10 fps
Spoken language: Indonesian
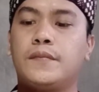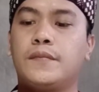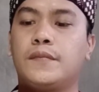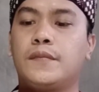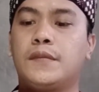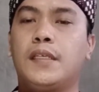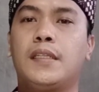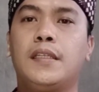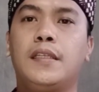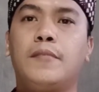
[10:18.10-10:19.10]

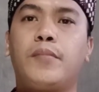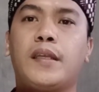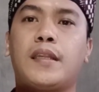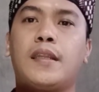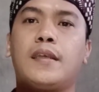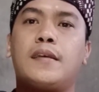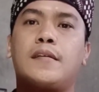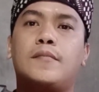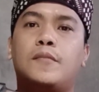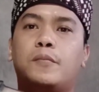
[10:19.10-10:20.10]
dari per
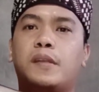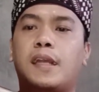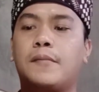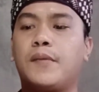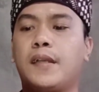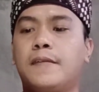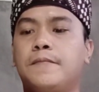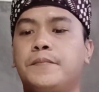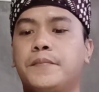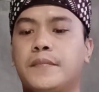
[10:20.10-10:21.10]
mobil apa
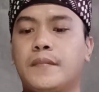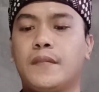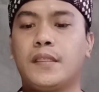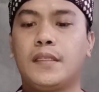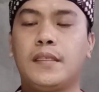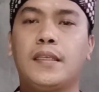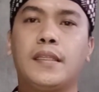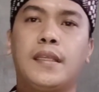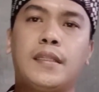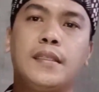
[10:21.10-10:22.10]

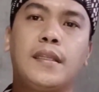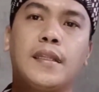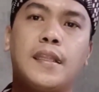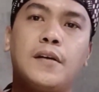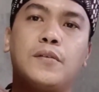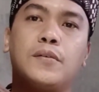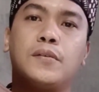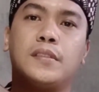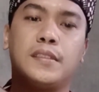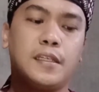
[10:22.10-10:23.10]
kita tidak tahu
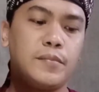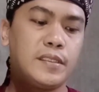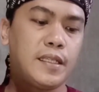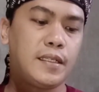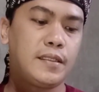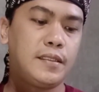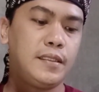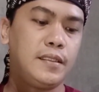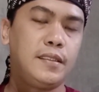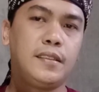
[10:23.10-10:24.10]
tidak bisa
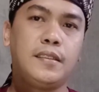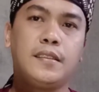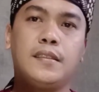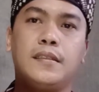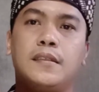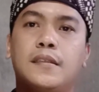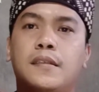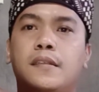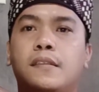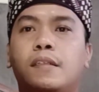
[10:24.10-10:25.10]

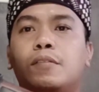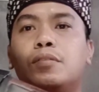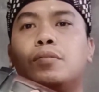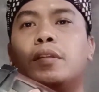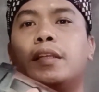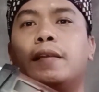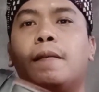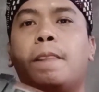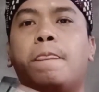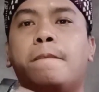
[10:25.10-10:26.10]
ditelusuri
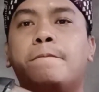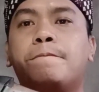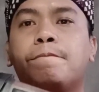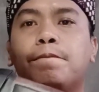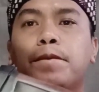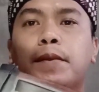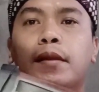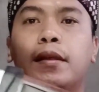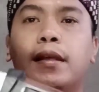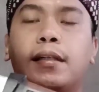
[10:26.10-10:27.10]

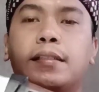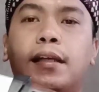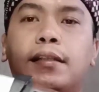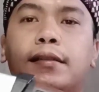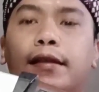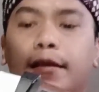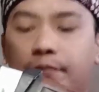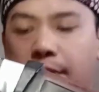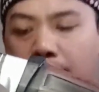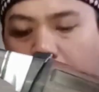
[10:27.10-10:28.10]
yang jelas ini
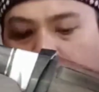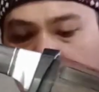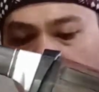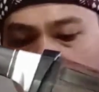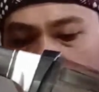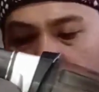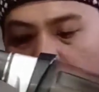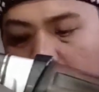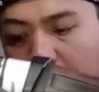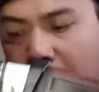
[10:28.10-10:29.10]
per dari per
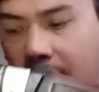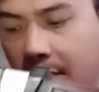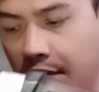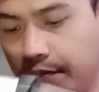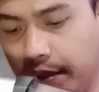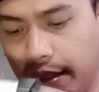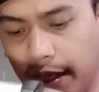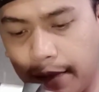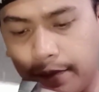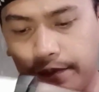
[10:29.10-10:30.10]
jadul pilihan
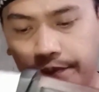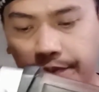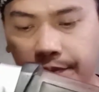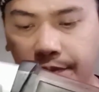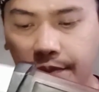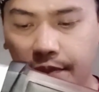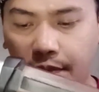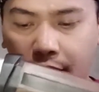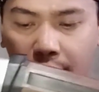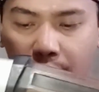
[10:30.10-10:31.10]

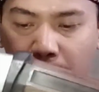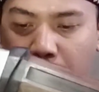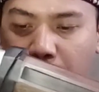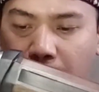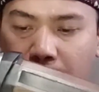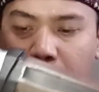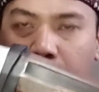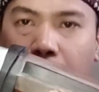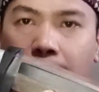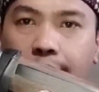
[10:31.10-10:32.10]
maka menghasilkan